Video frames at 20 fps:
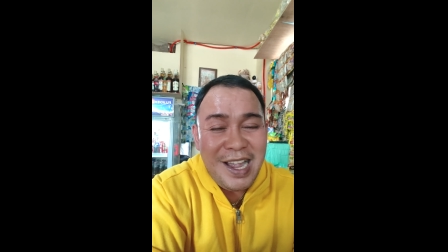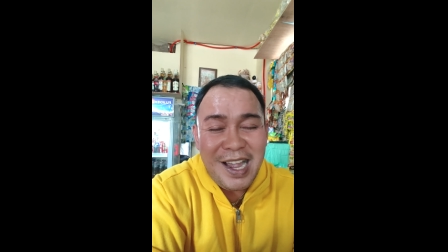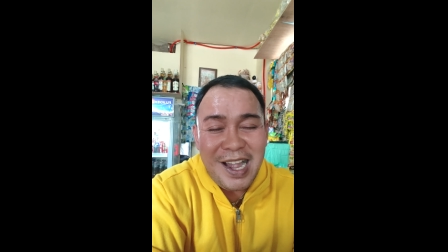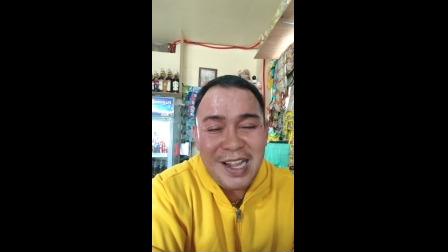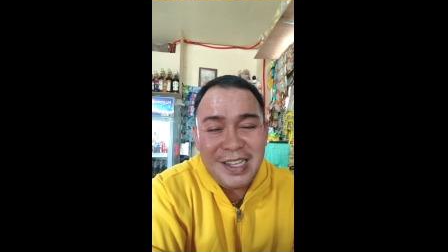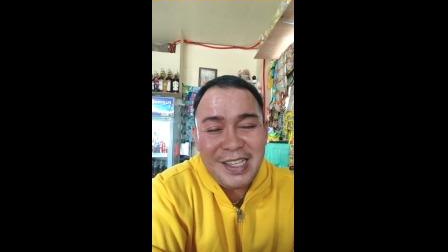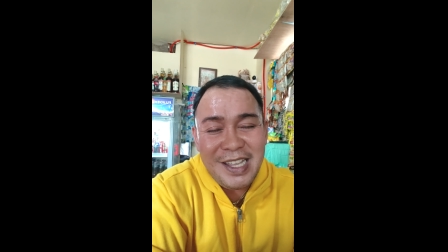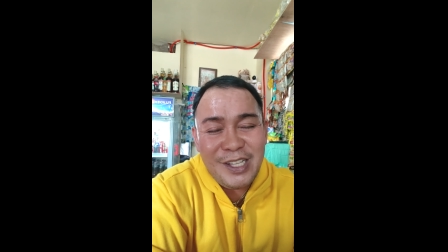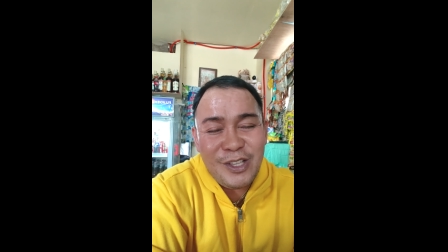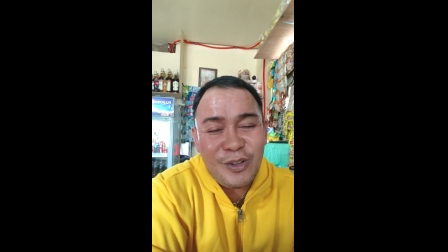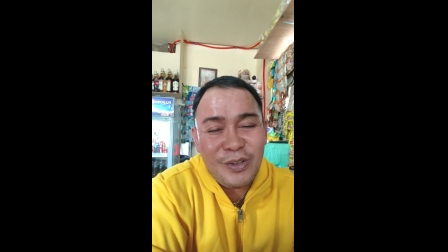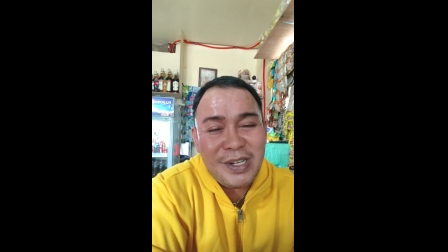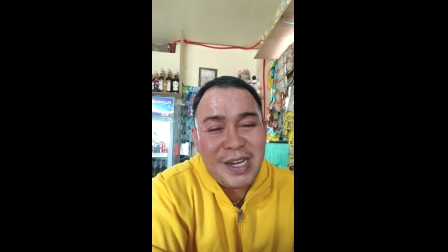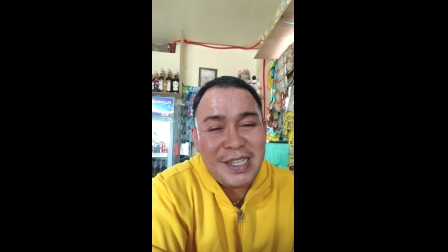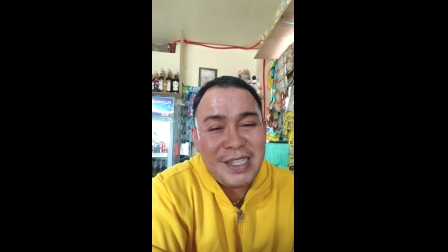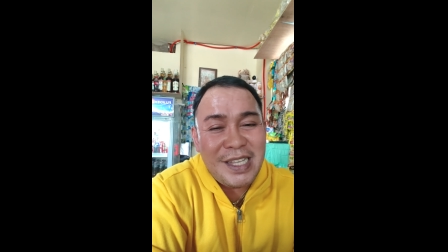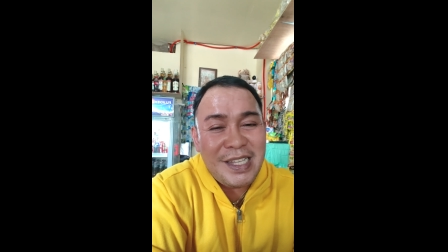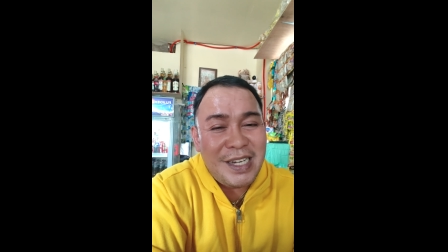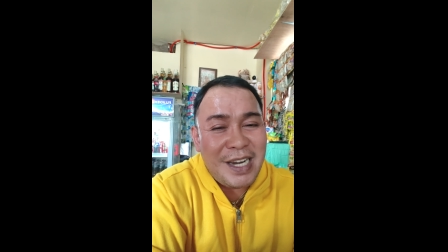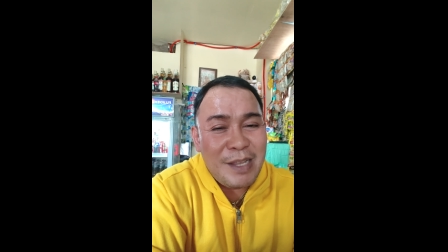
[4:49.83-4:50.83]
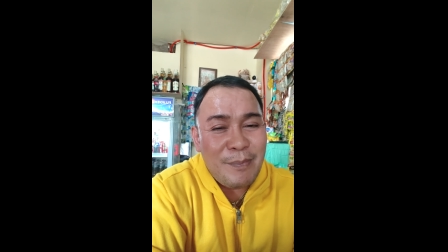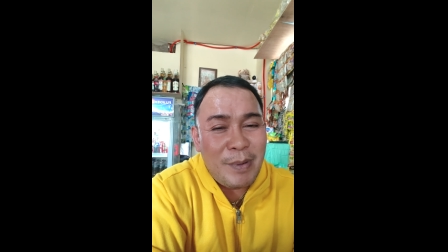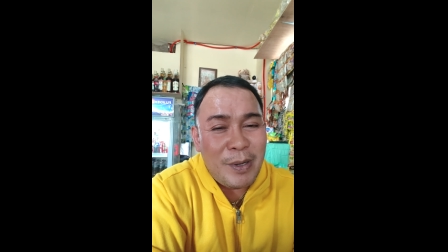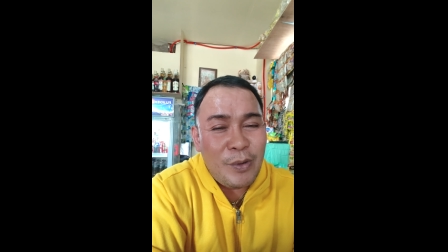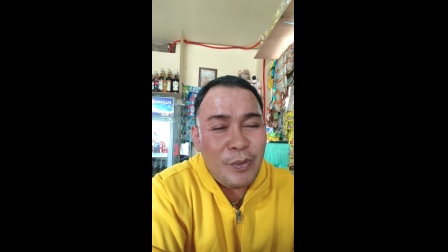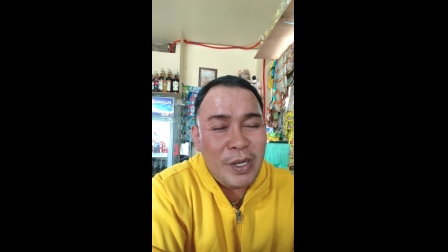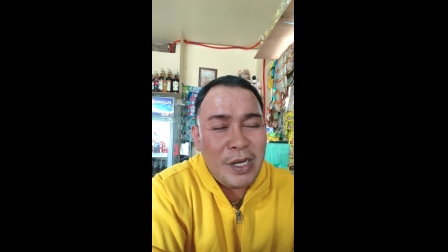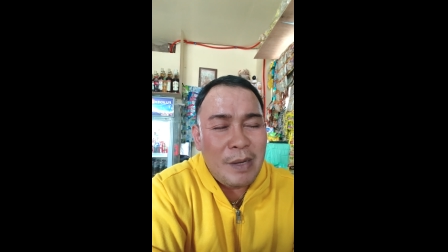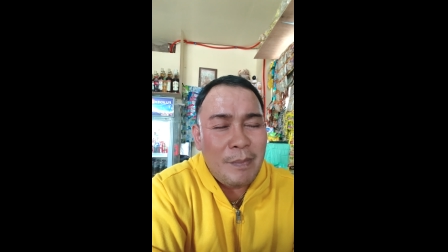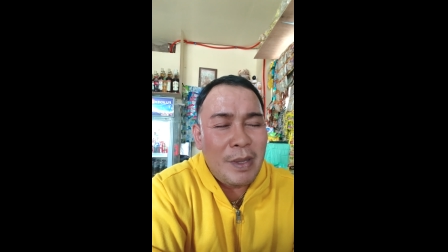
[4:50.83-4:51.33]
Ang TikTok natin, Red
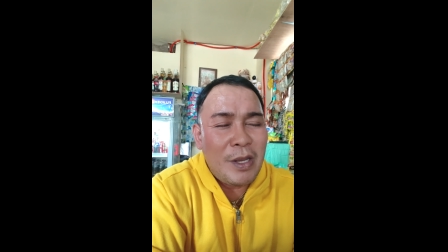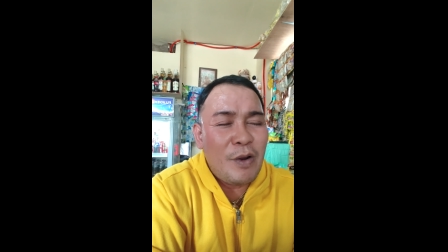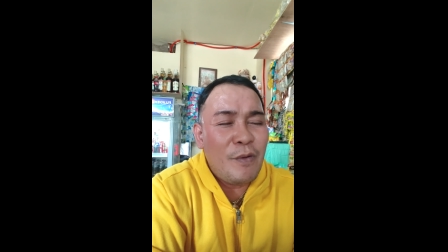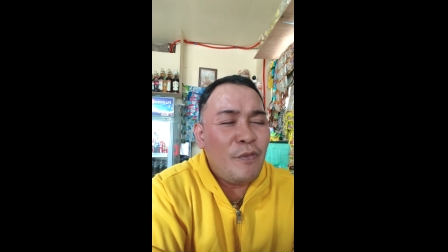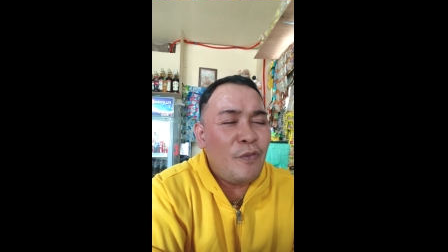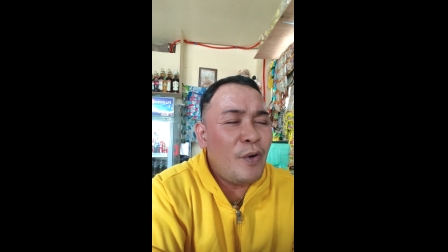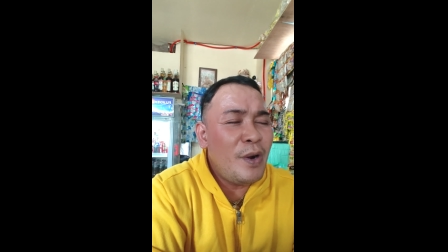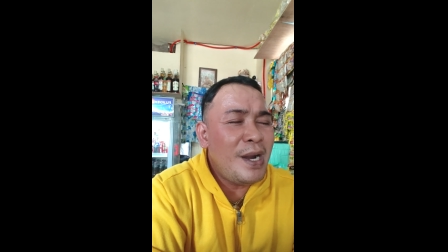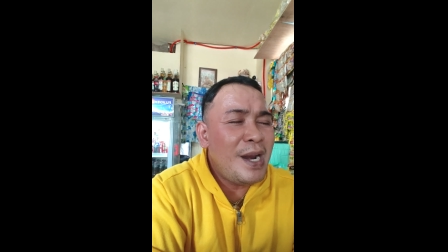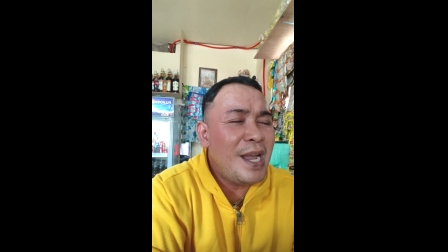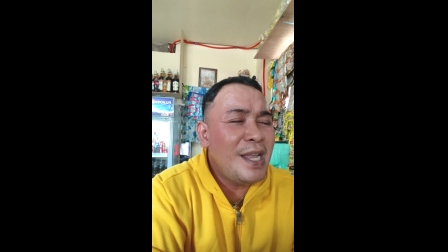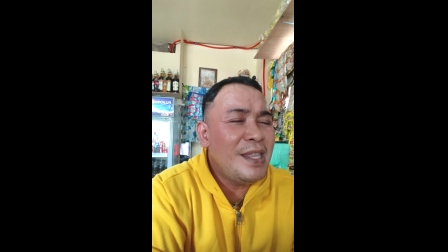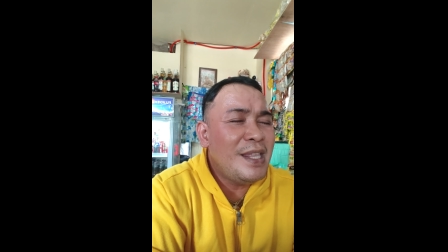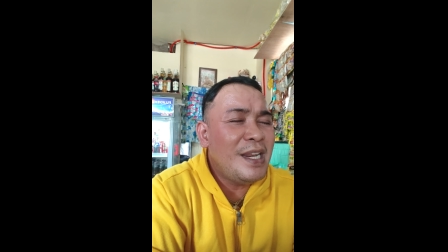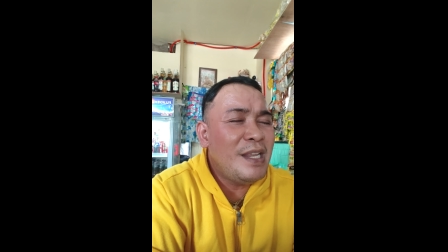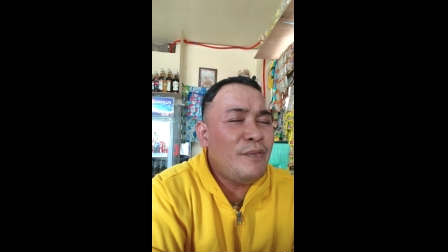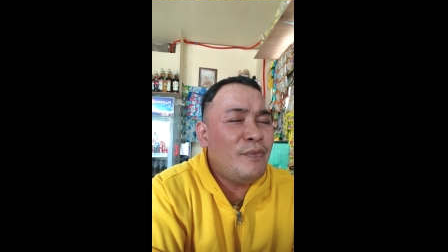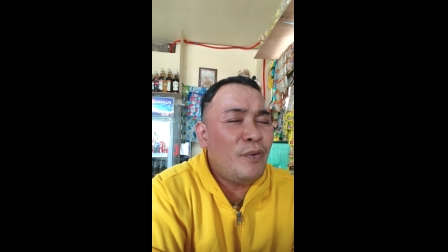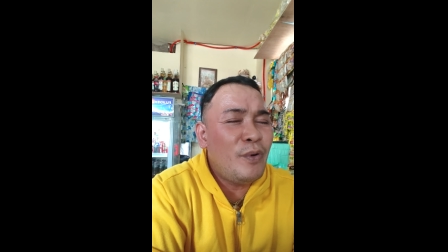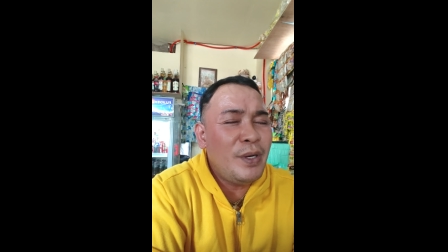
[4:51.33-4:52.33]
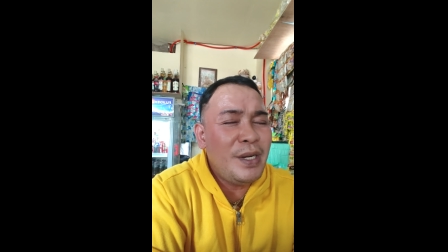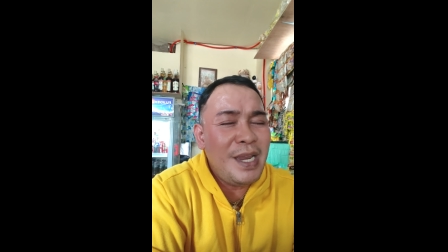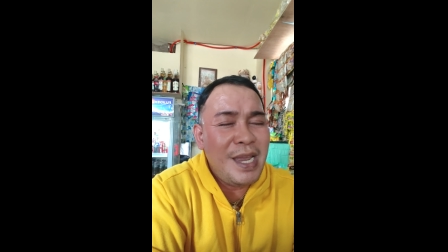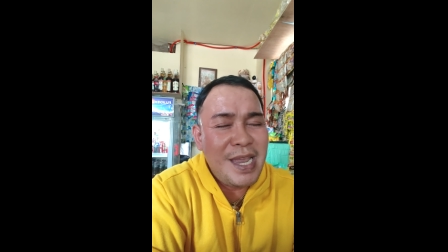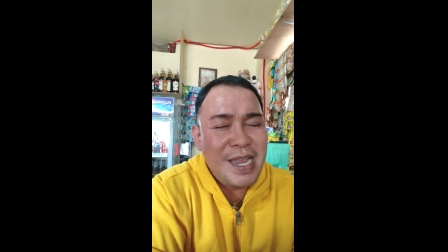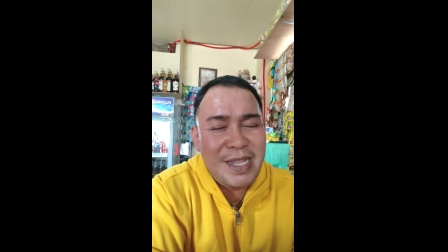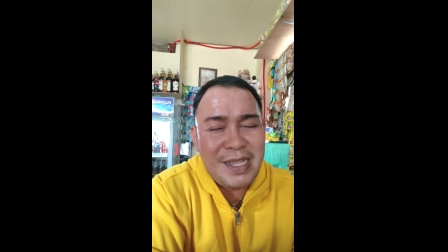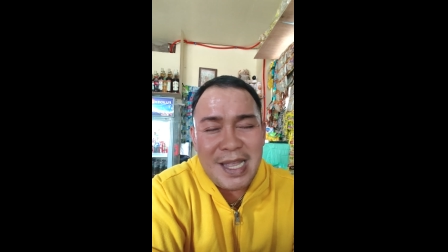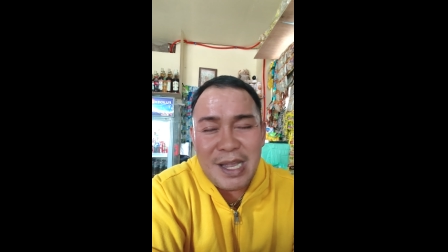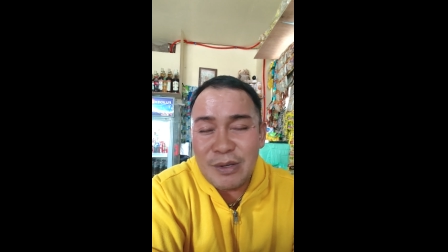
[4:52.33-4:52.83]
Parungkin, na mayroong
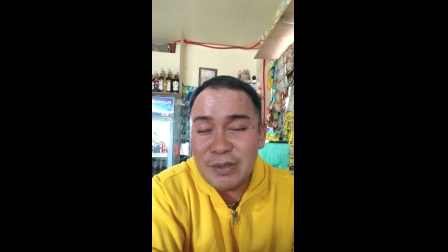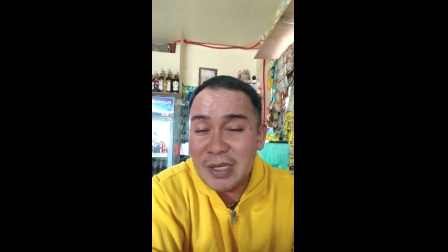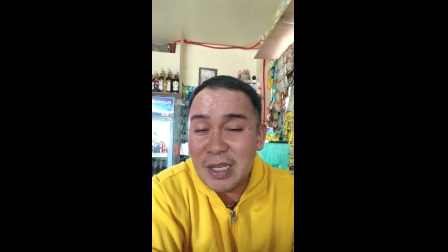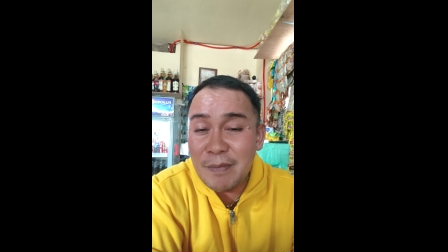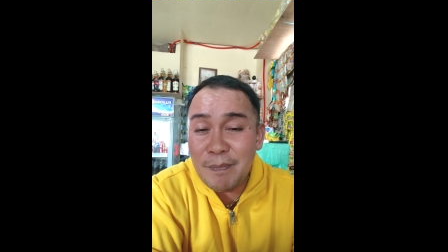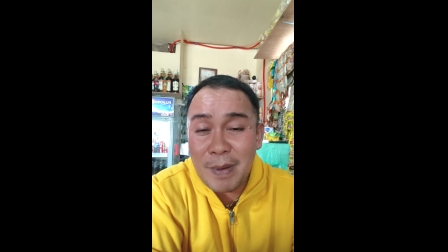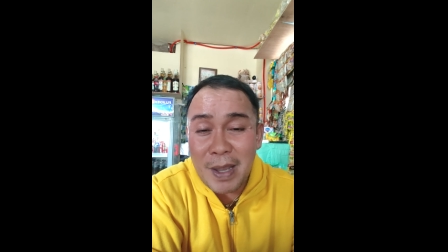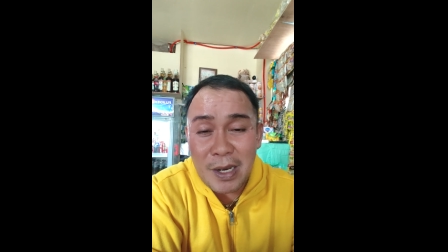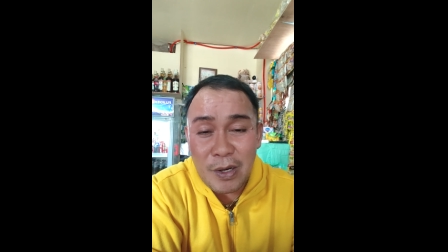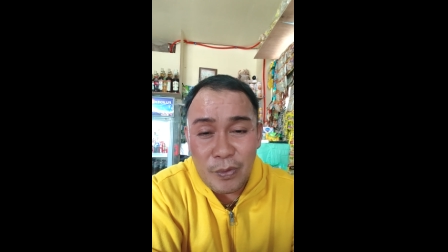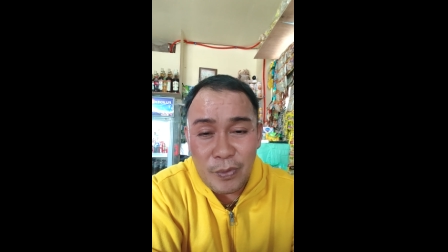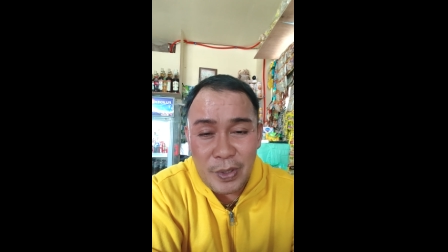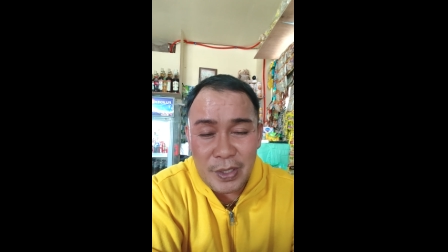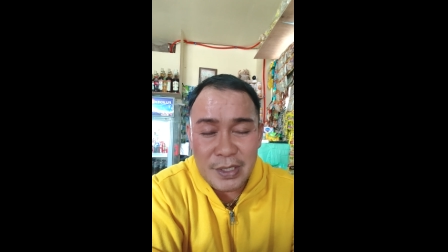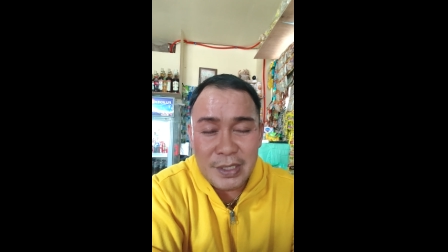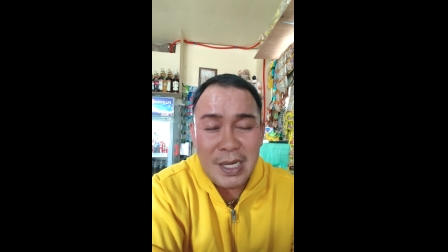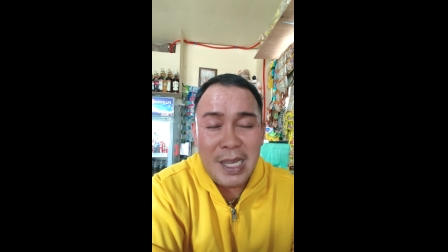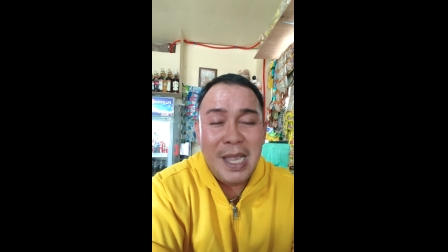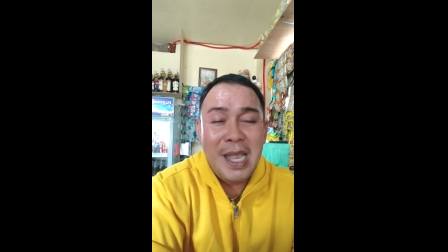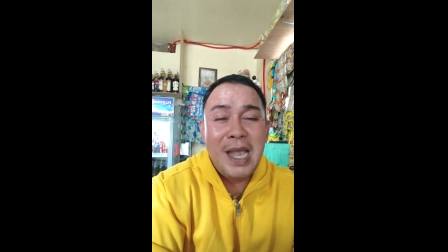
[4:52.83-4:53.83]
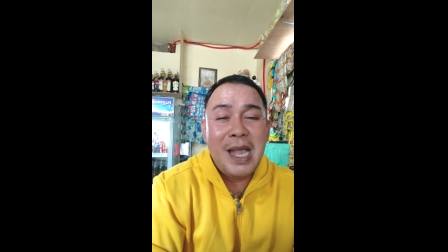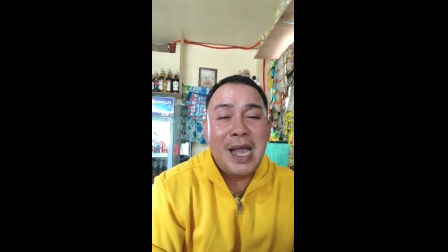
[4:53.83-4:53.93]
448,000 followers.